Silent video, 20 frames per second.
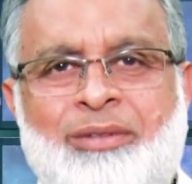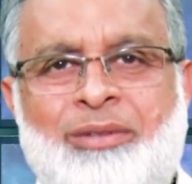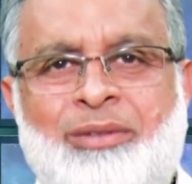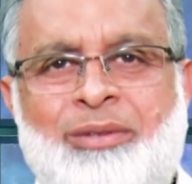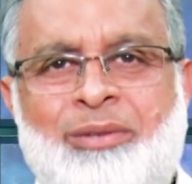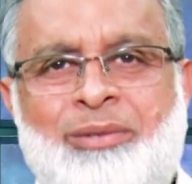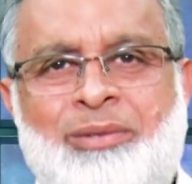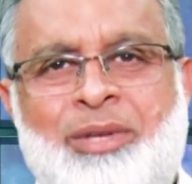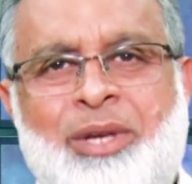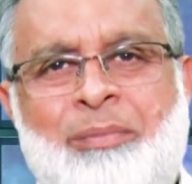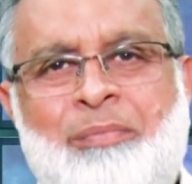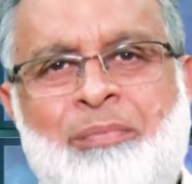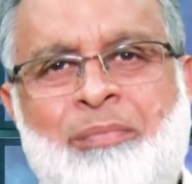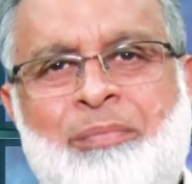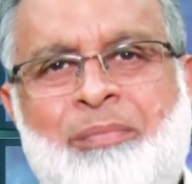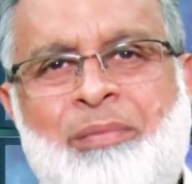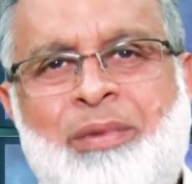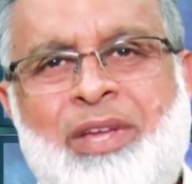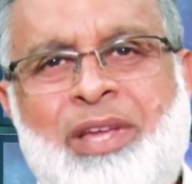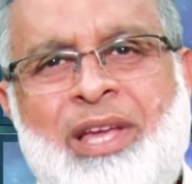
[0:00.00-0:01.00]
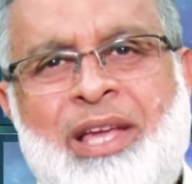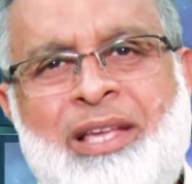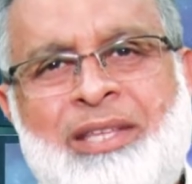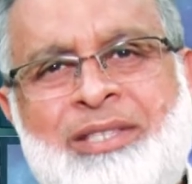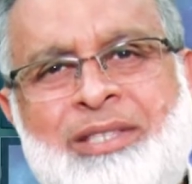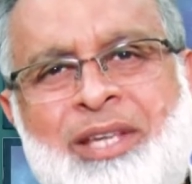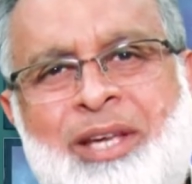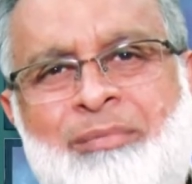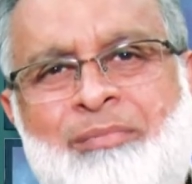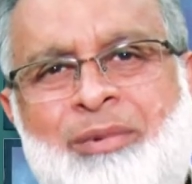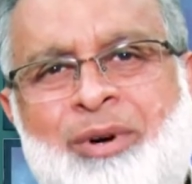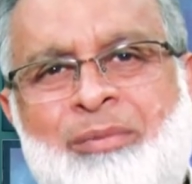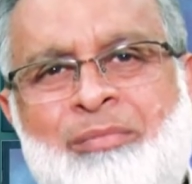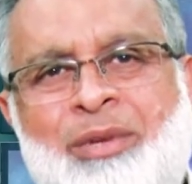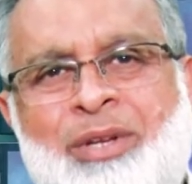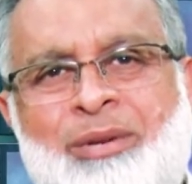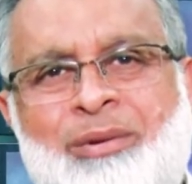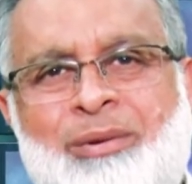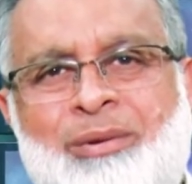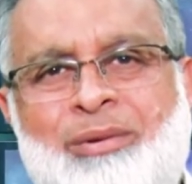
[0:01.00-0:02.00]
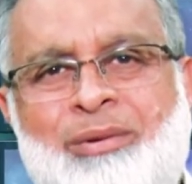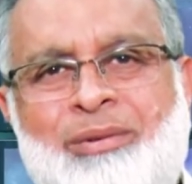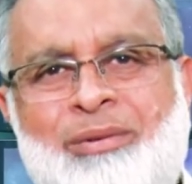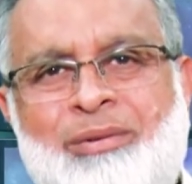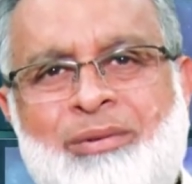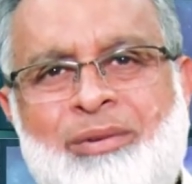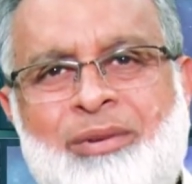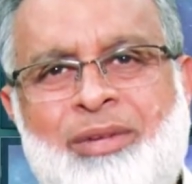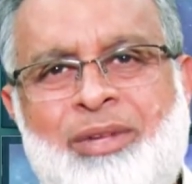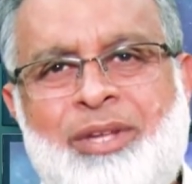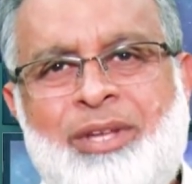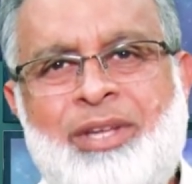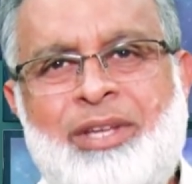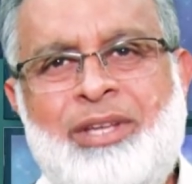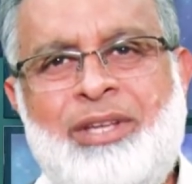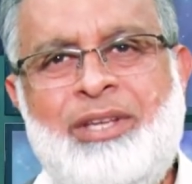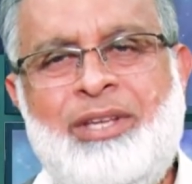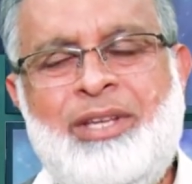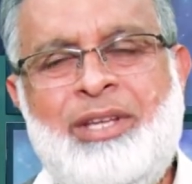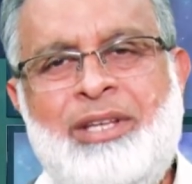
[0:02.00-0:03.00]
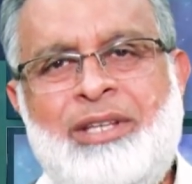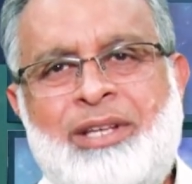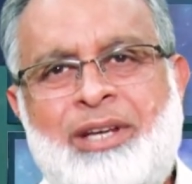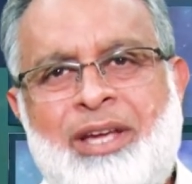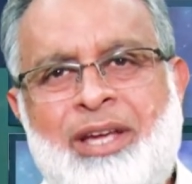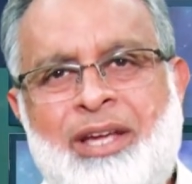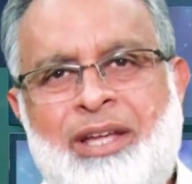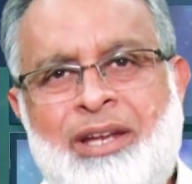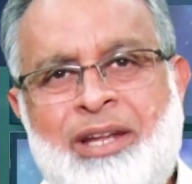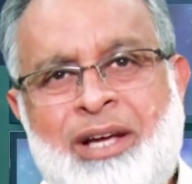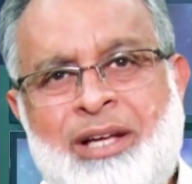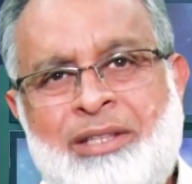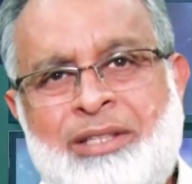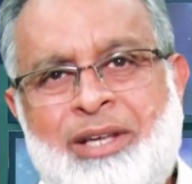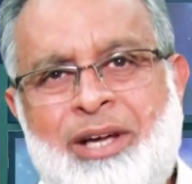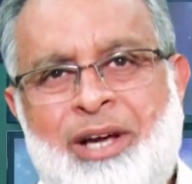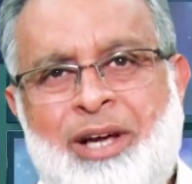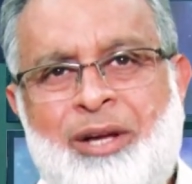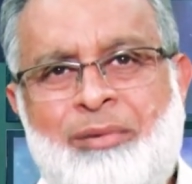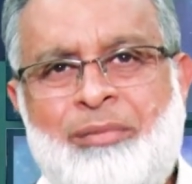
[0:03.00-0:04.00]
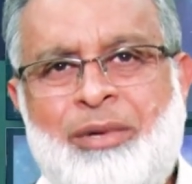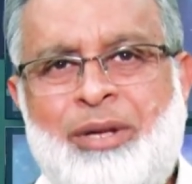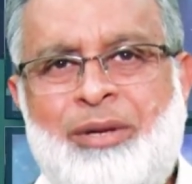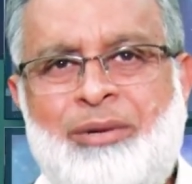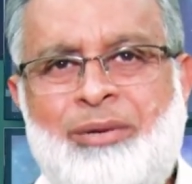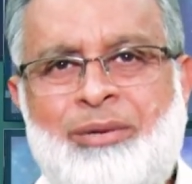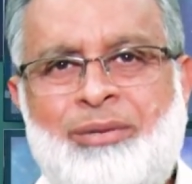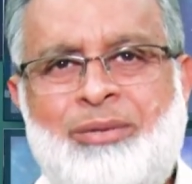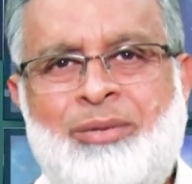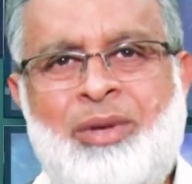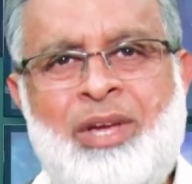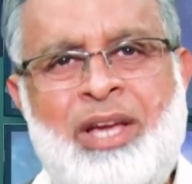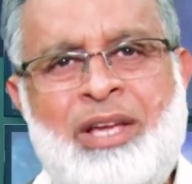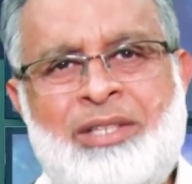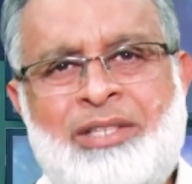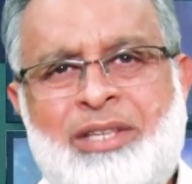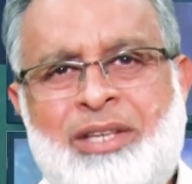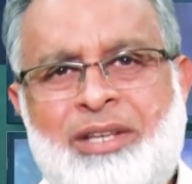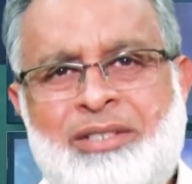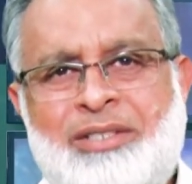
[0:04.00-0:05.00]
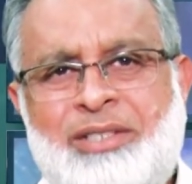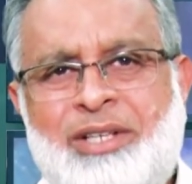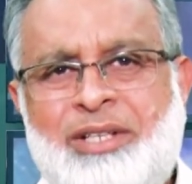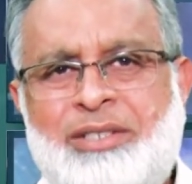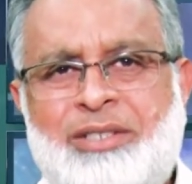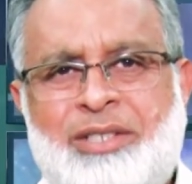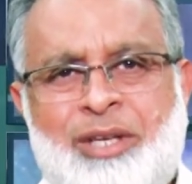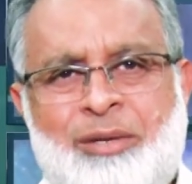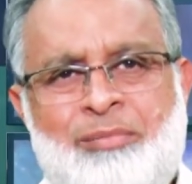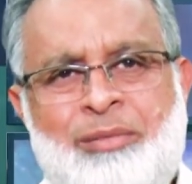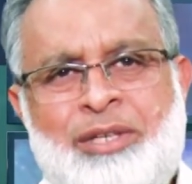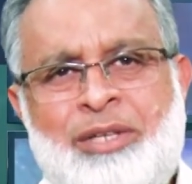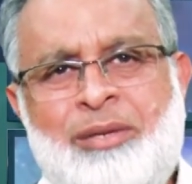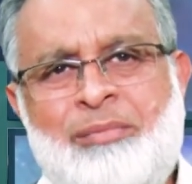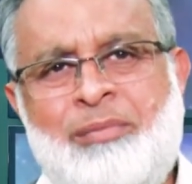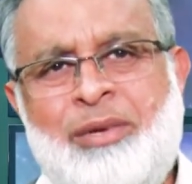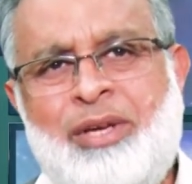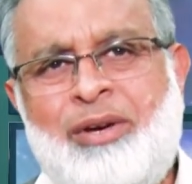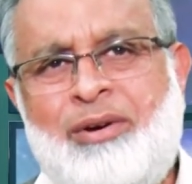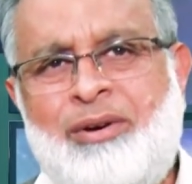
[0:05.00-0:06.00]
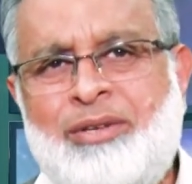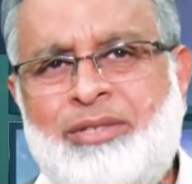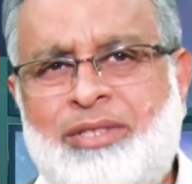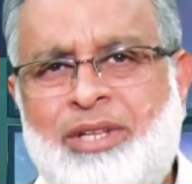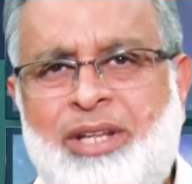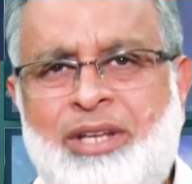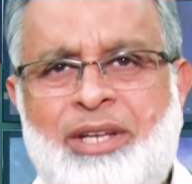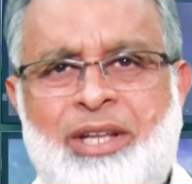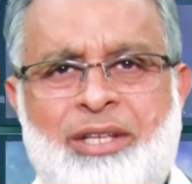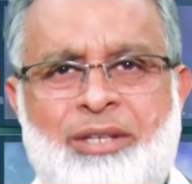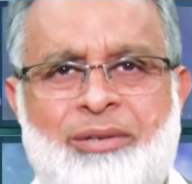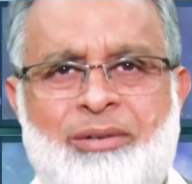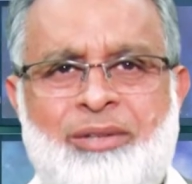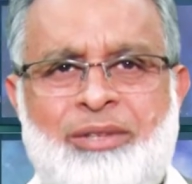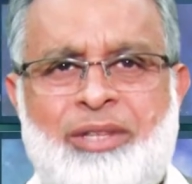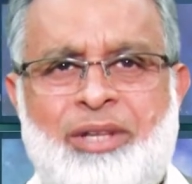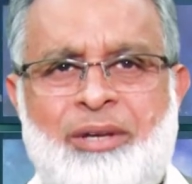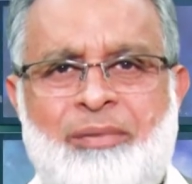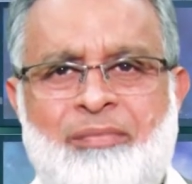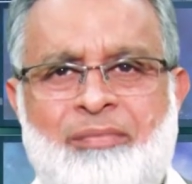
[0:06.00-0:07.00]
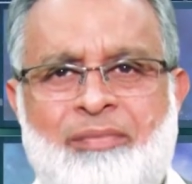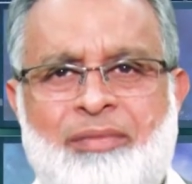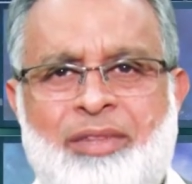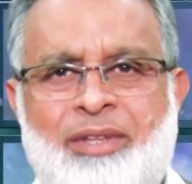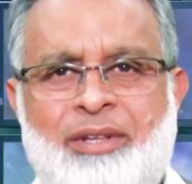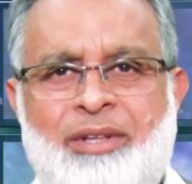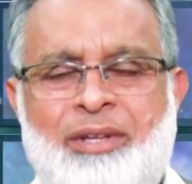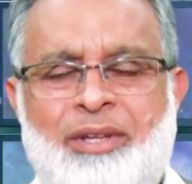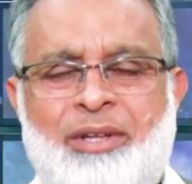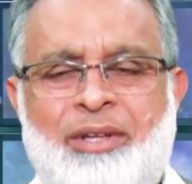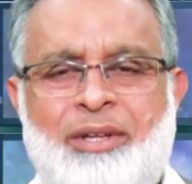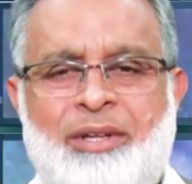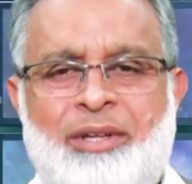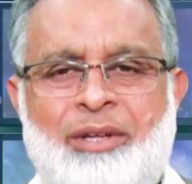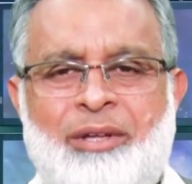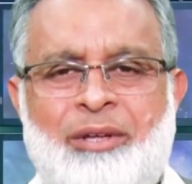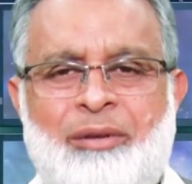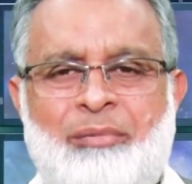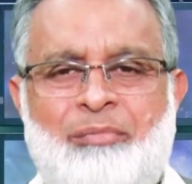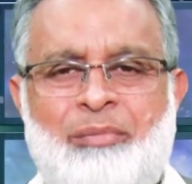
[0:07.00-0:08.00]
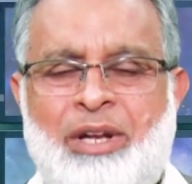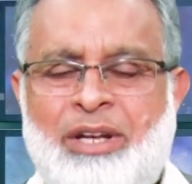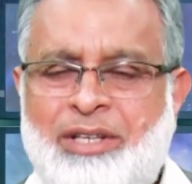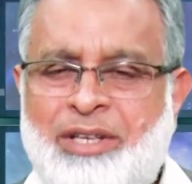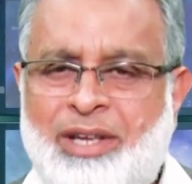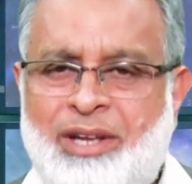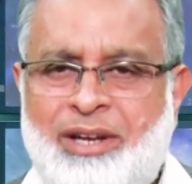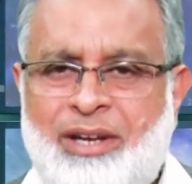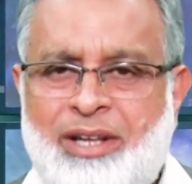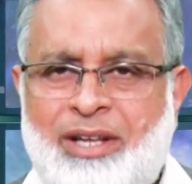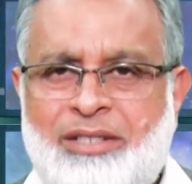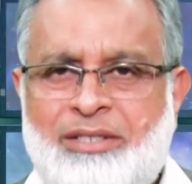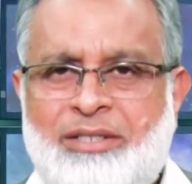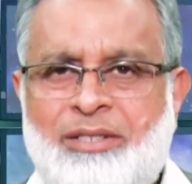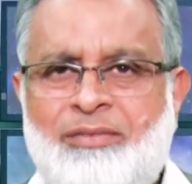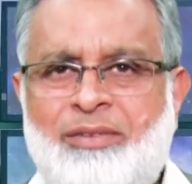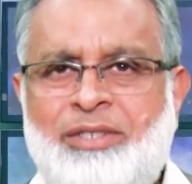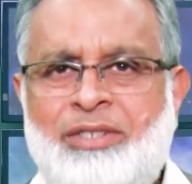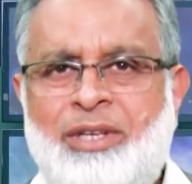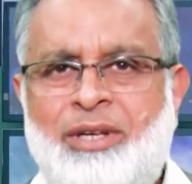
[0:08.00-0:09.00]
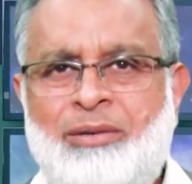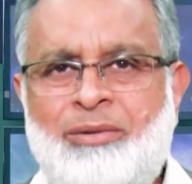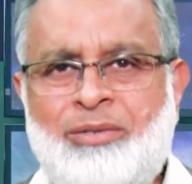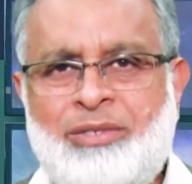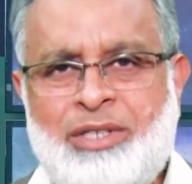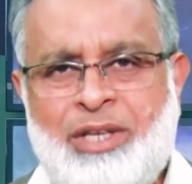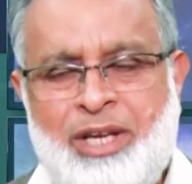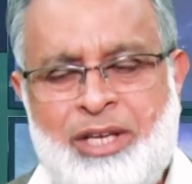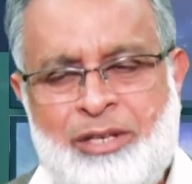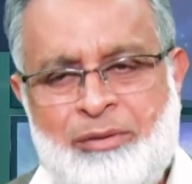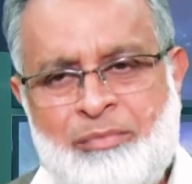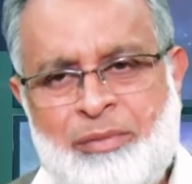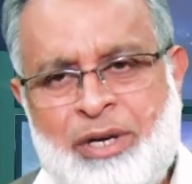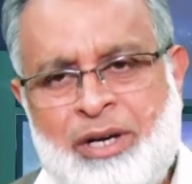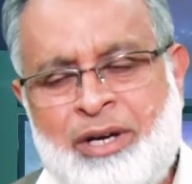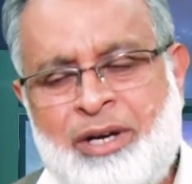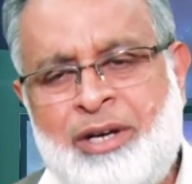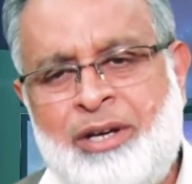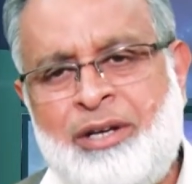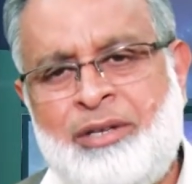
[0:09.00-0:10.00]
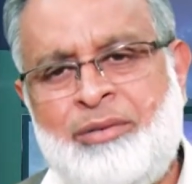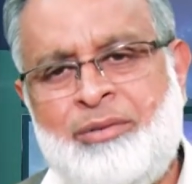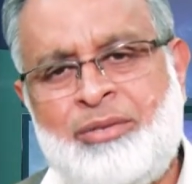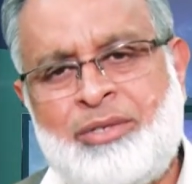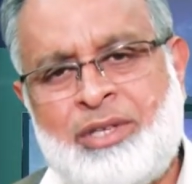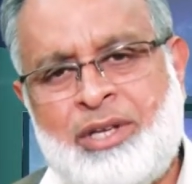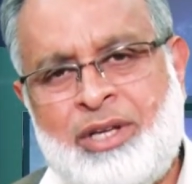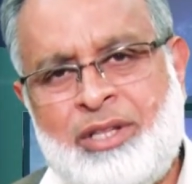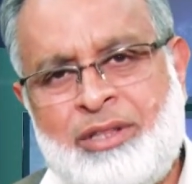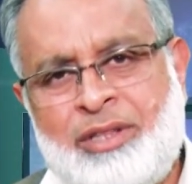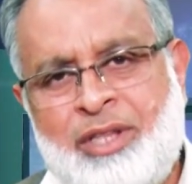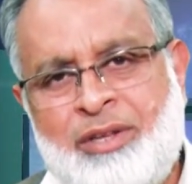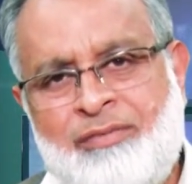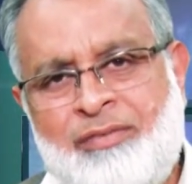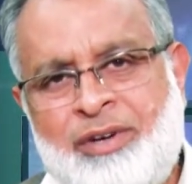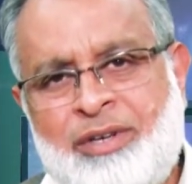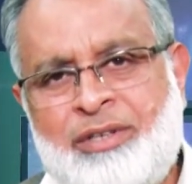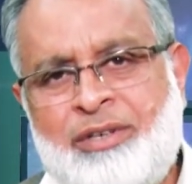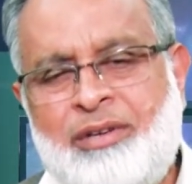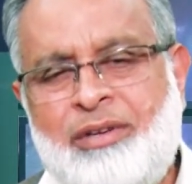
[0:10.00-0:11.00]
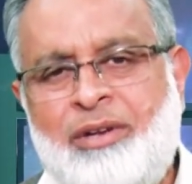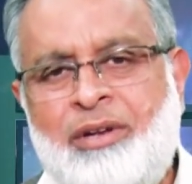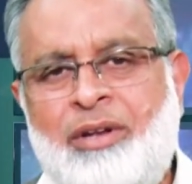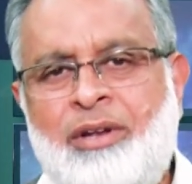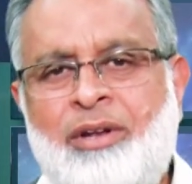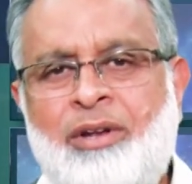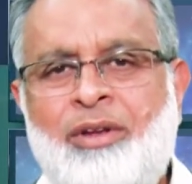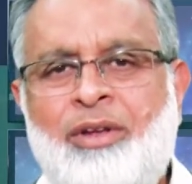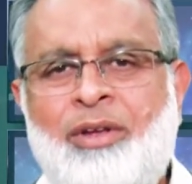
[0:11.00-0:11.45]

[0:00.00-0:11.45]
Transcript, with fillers: तो जब ऐसा मोमिन हो इन ख्यालात का हामिल हो तो ऐसा शख्स कभी बेहौसला नहीं होता बल्कि अल्लाह वजल उसका ईमान उसका तवक्ल